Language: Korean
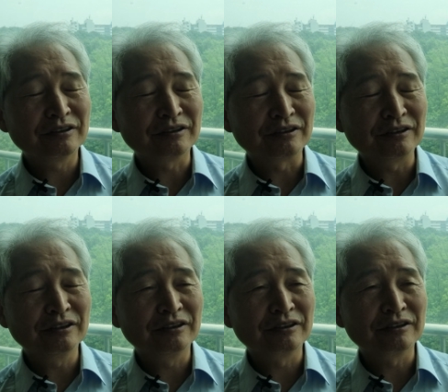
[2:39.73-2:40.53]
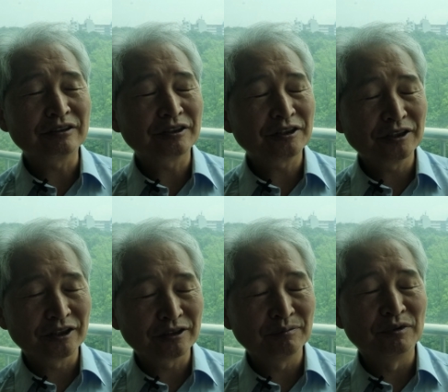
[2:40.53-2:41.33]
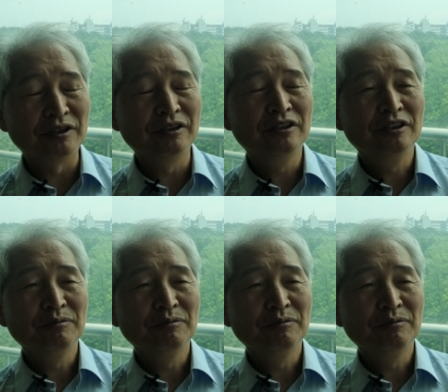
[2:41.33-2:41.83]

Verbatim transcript: 등을 특히 어떤 뭐